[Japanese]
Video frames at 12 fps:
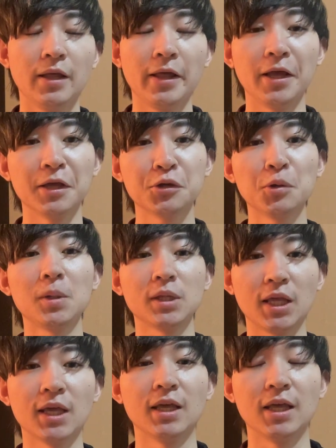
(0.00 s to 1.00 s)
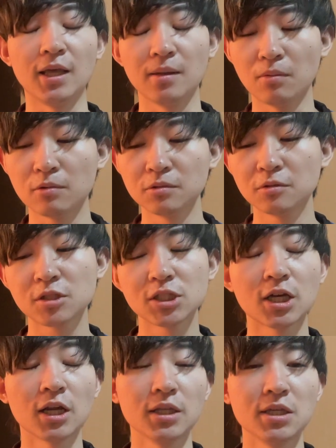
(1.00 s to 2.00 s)
え今日はね、え僕の
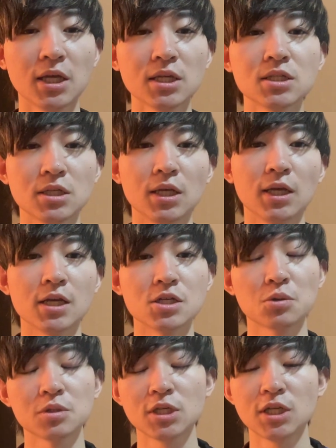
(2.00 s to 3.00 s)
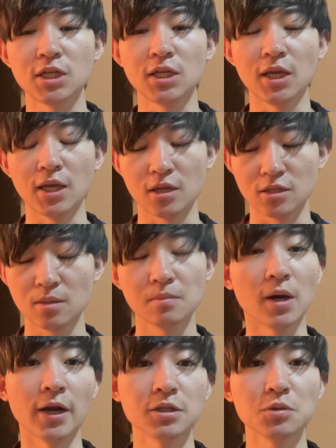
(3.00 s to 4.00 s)
口から逃げずに、え正直に、え全
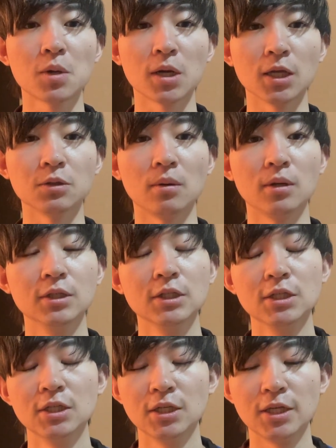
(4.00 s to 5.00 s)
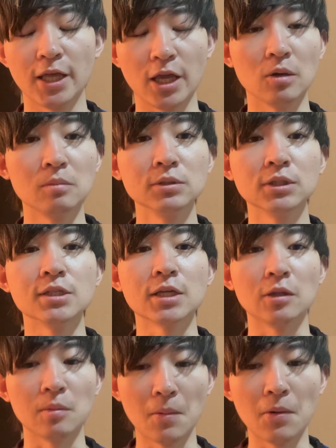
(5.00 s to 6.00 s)
部話そうかなと、え思うんです
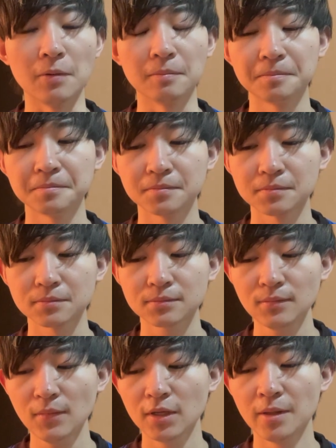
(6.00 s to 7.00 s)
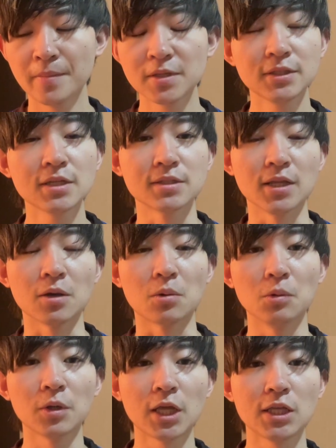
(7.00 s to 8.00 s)
けども、えまずですね、
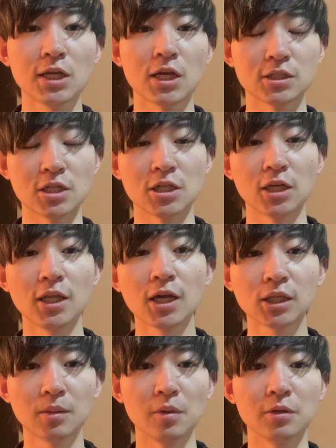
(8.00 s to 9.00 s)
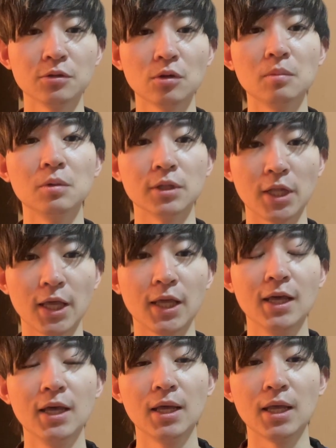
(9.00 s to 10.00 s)
この件に関して知らない方もいると思うんで、
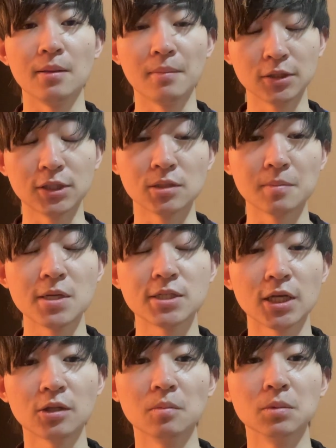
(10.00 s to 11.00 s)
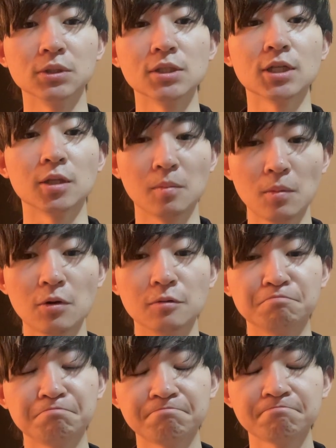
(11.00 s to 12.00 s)
えまず説明したいと思うんですけど
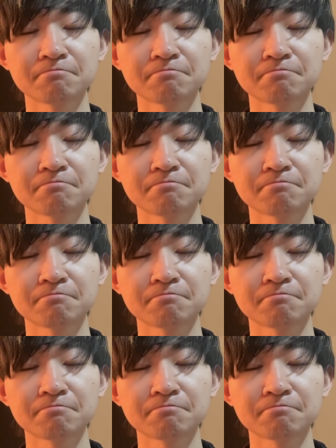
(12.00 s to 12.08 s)
も、